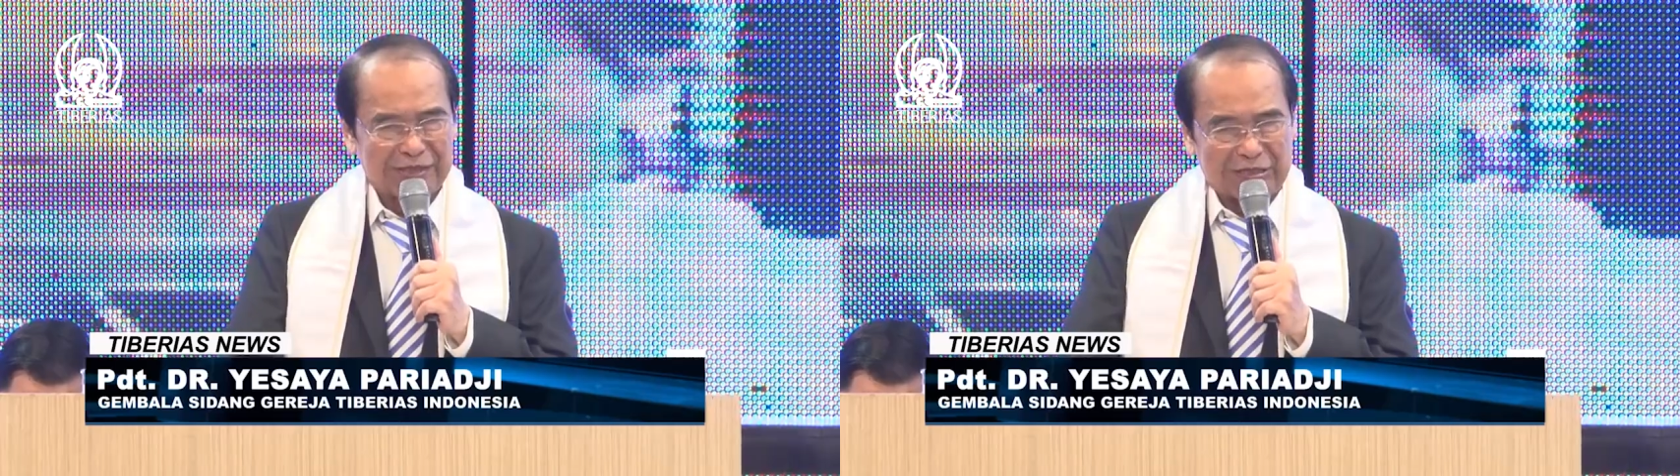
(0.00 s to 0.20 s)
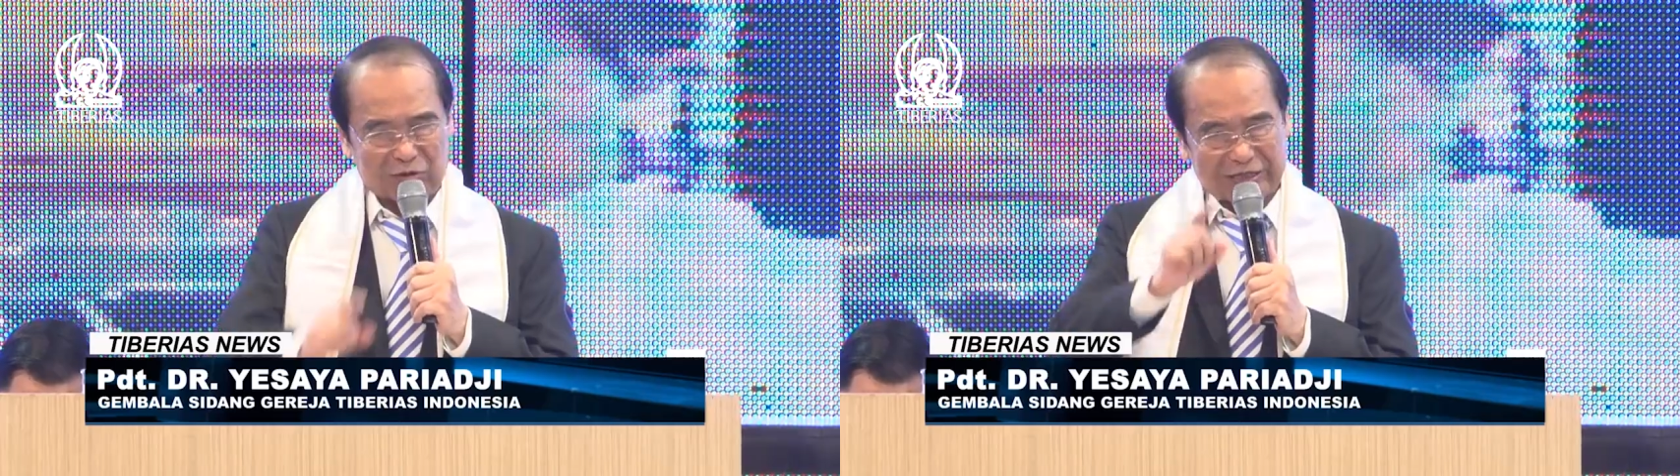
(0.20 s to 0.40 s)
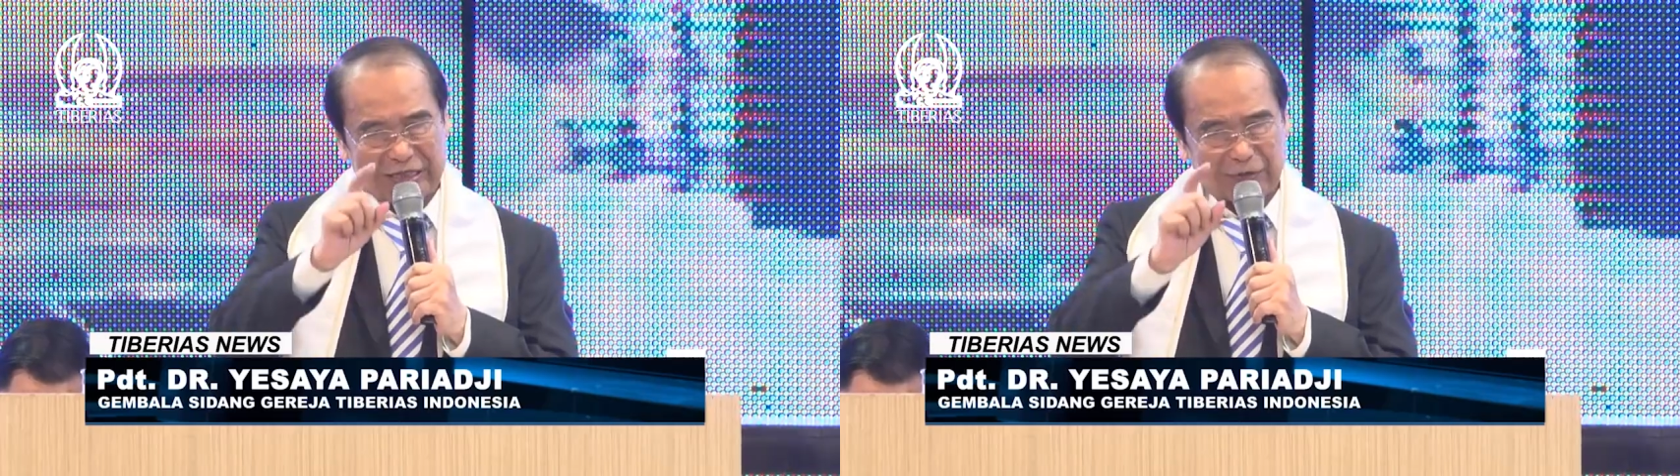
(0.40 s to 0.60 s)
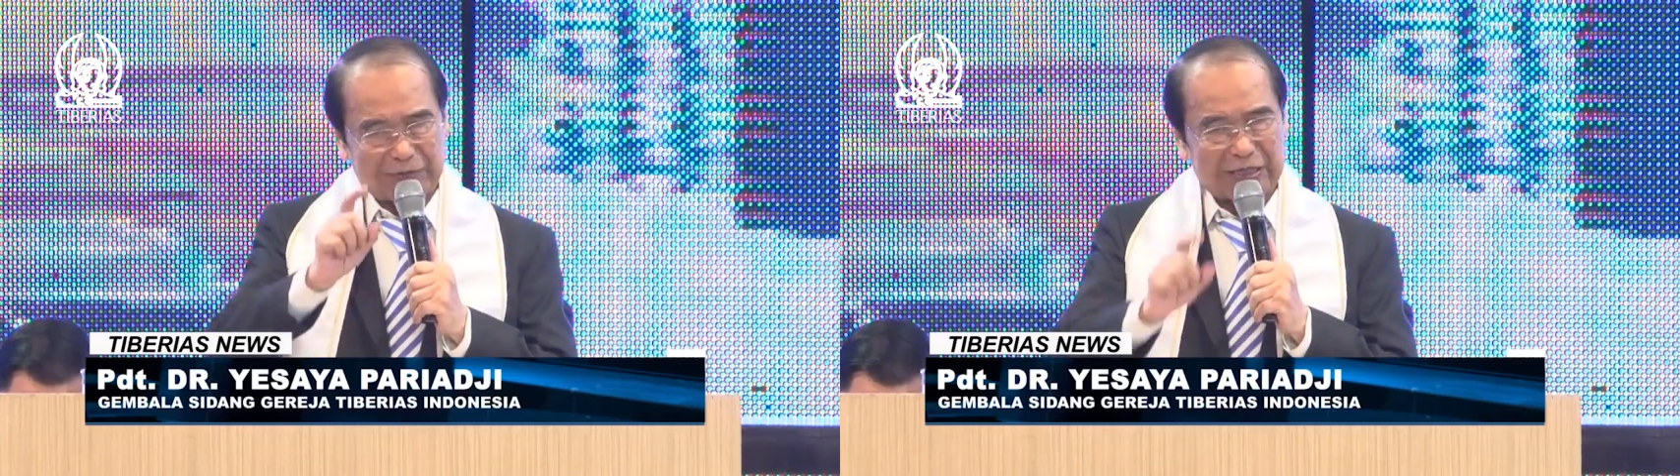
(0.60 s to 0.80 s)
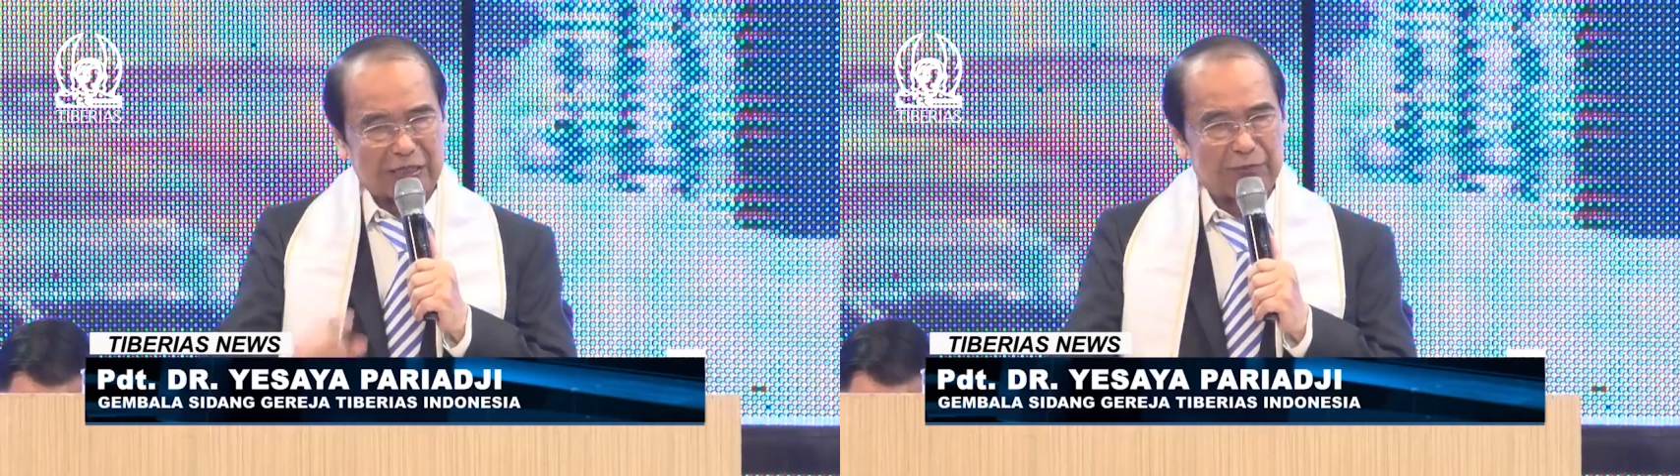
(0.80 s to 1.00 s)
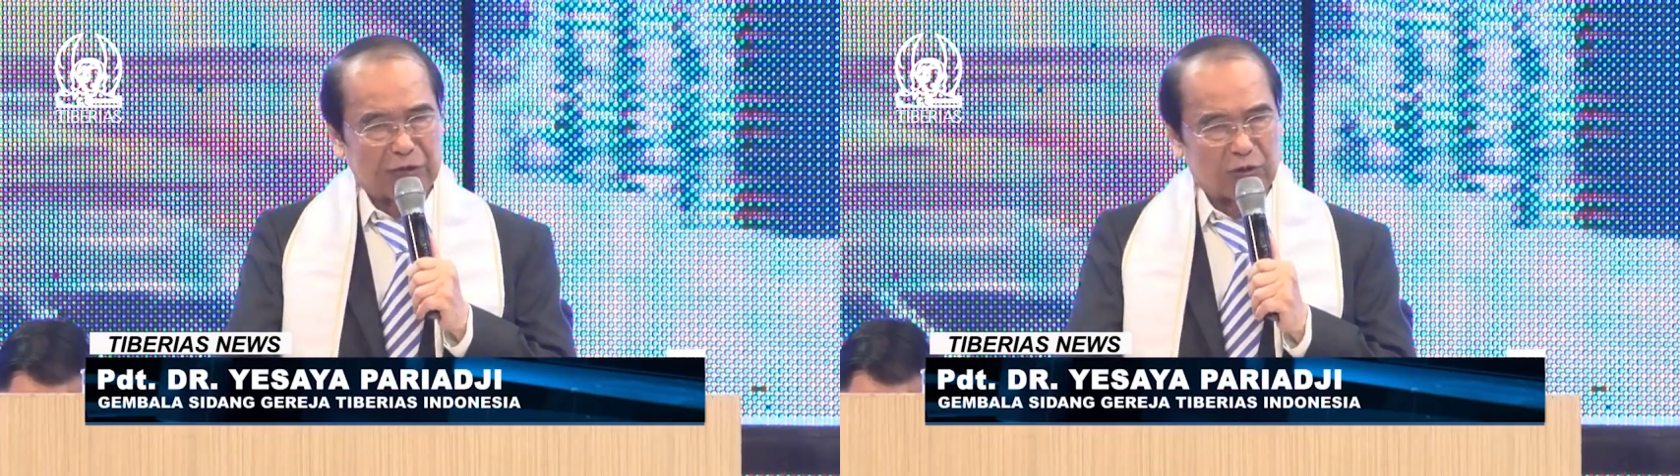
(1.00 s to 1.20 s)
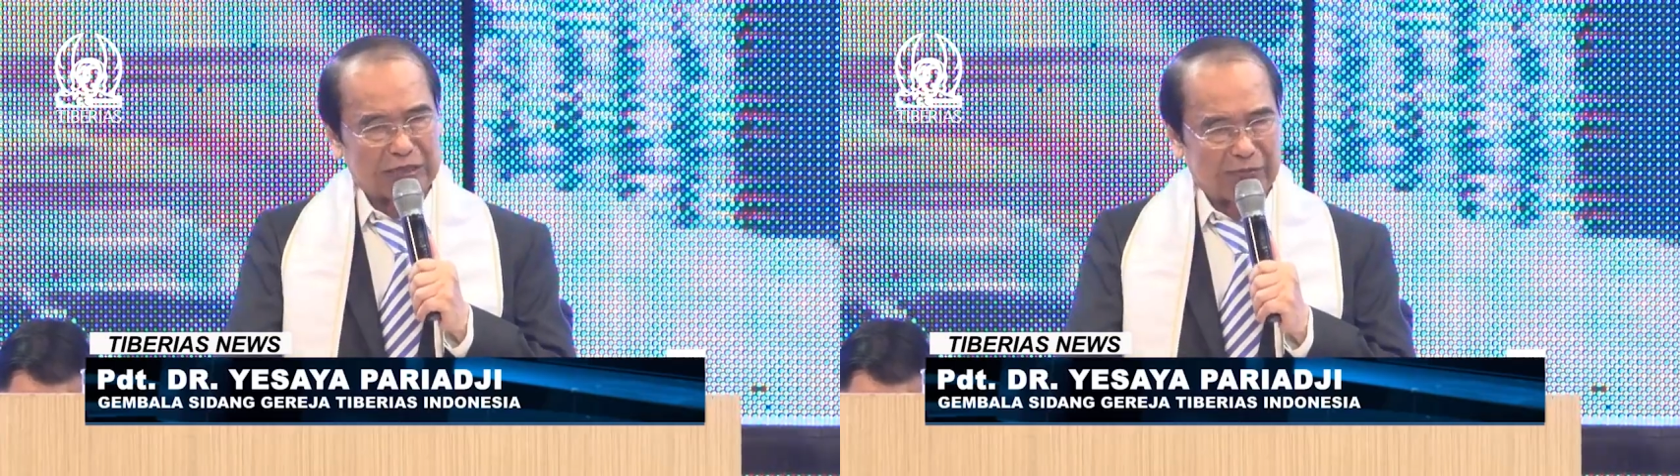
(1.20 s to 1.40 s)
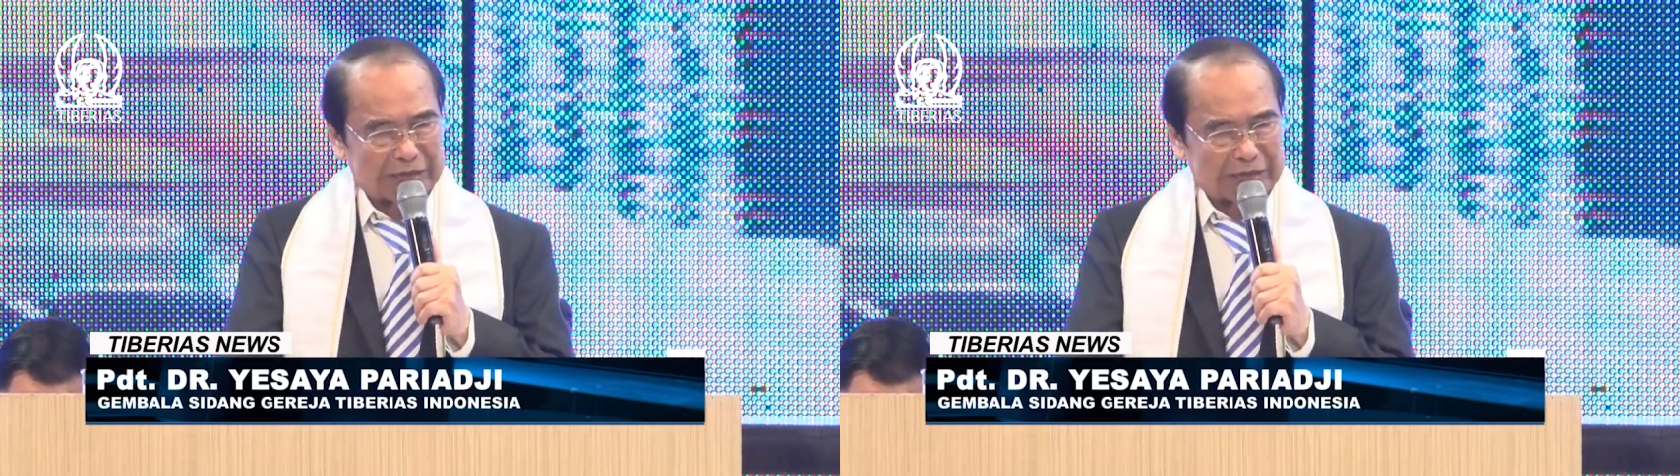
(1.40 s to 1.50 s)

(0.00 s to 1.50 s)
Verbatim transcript: Di Indonesia itu tadi kembali kuasa